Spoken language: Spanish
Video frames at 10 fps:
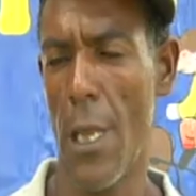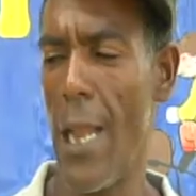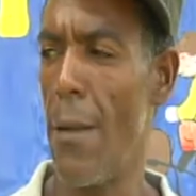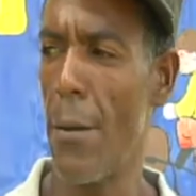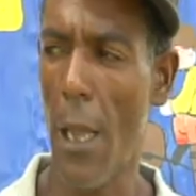
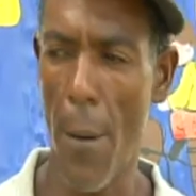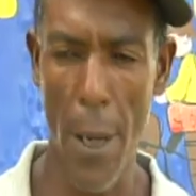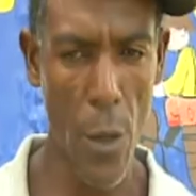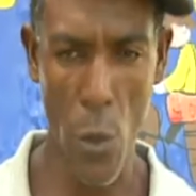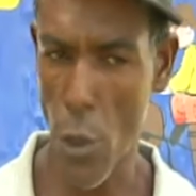el
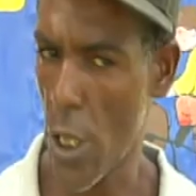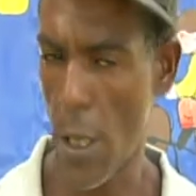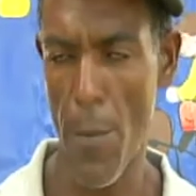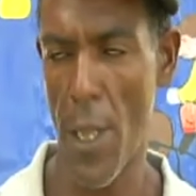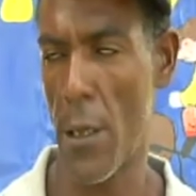caballo no se
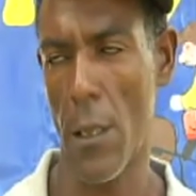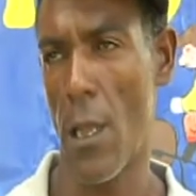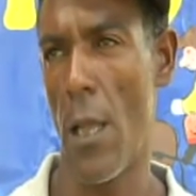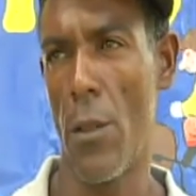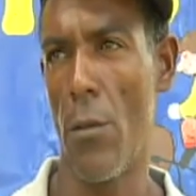está
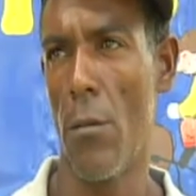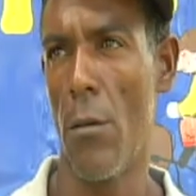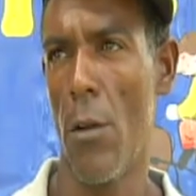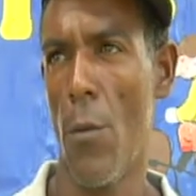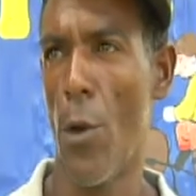maltratando,
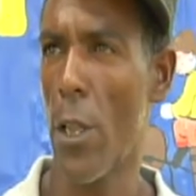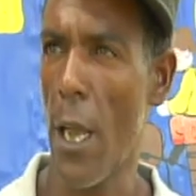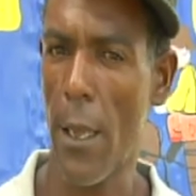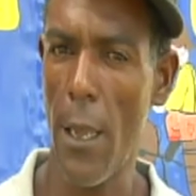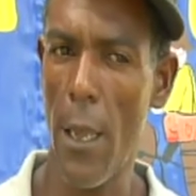porque
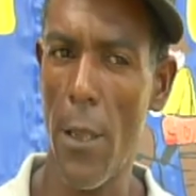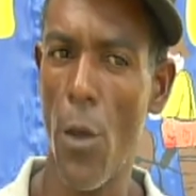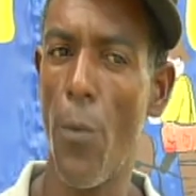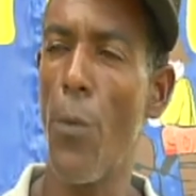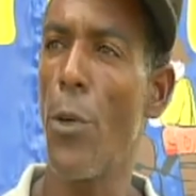aquí
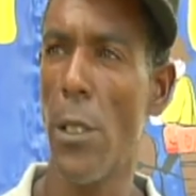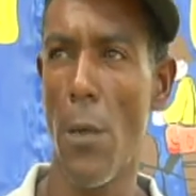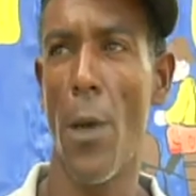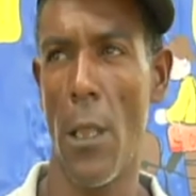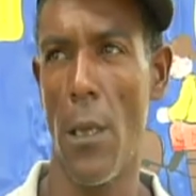yo vivo
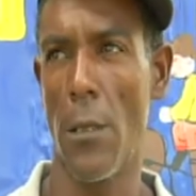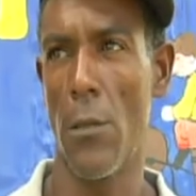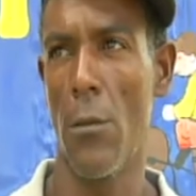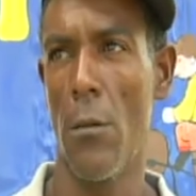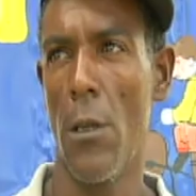encima de
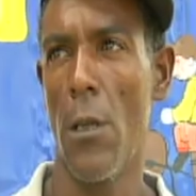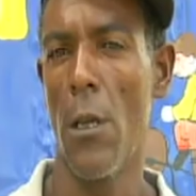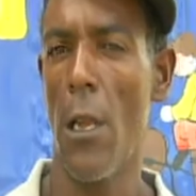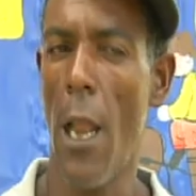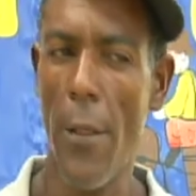eso
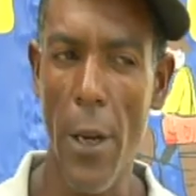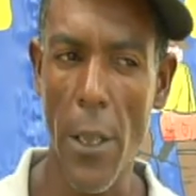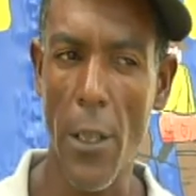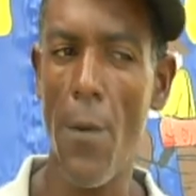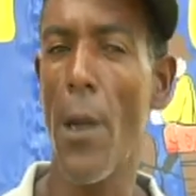y la
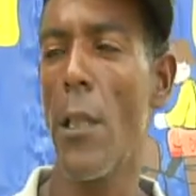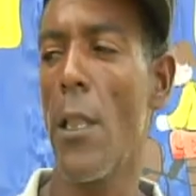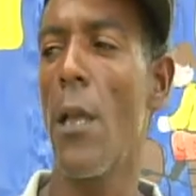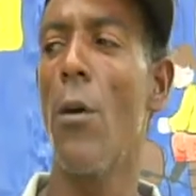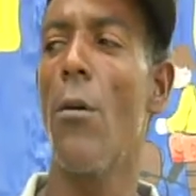directiva que
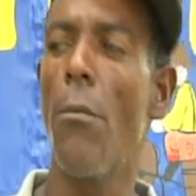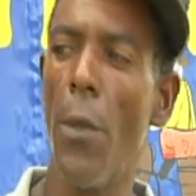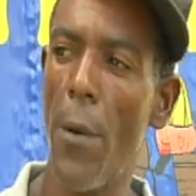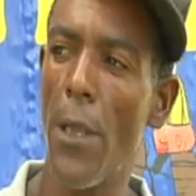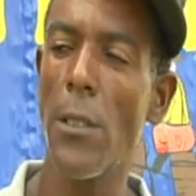tengo
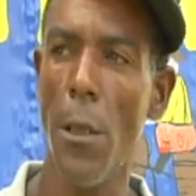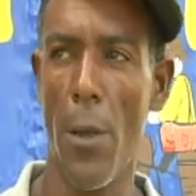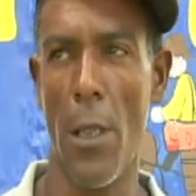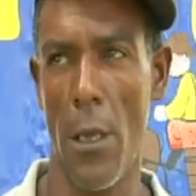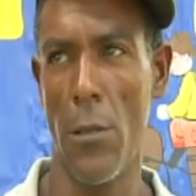vive
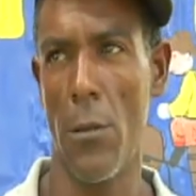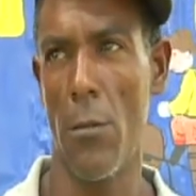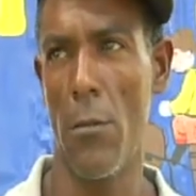encima de eso.